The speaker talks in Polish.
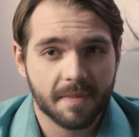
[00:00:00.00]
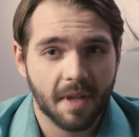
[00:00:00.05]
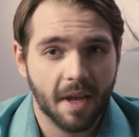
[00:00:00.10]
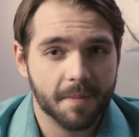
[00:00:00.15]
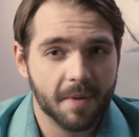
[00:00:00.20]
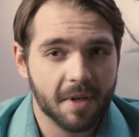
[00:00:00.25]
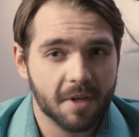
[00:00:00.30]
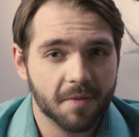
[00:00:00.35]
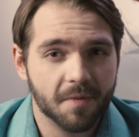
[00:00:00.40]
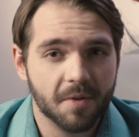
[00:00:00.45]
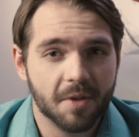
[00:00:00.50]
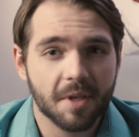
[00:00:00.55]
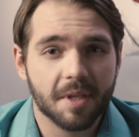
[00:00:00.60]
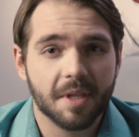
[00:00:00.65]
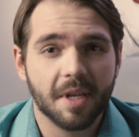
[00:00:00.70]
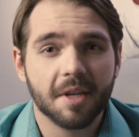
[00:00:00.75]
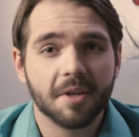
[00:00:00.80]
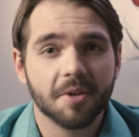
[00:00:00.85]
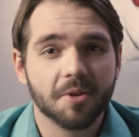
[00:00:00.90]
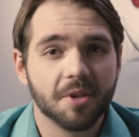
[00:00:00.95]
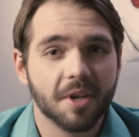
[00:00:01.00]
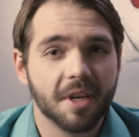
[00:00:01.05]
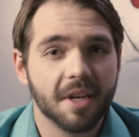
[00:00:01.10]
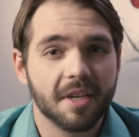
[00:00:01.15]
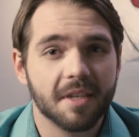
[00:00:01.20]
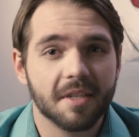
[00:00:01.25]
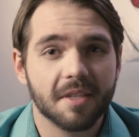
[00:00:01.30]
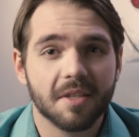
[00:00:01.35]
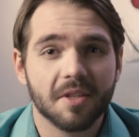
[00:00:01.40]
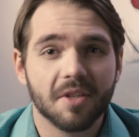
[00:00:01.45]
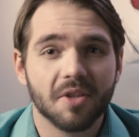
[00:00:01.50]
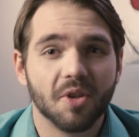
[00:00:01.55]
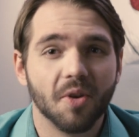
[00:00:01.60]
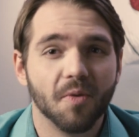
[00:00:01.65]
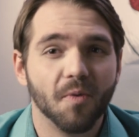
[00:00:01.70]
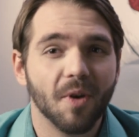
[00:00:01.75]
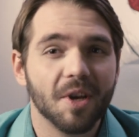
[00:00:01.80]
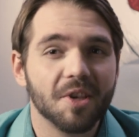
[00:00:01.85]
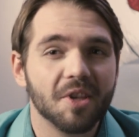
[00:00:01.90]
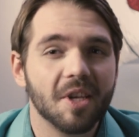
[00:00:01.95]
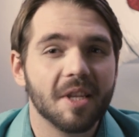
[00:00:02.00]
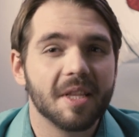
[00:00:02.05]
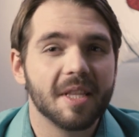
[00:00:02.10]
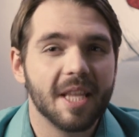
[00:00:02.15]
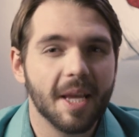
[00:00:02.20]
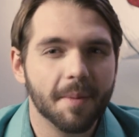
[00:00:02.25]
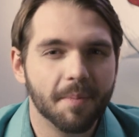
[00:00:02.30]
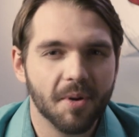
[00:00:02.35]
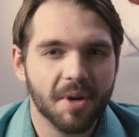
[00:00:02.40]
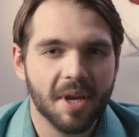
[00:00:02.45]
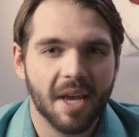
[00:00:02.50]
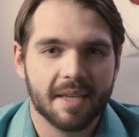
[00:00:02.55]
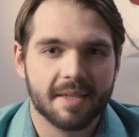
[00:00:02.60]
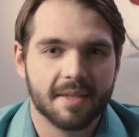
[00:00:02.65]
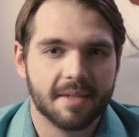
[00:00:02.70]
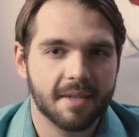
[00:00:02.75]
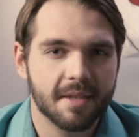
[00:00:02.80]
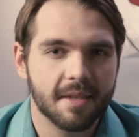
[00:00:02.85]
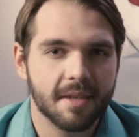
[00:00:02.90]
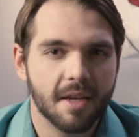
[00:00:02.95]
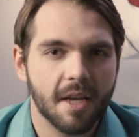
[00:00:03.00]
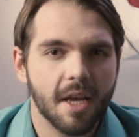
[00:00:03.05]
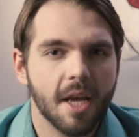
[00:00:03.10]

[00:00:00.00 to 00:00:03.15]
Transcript: A mianowicie tego, że to właśnie te pojazdy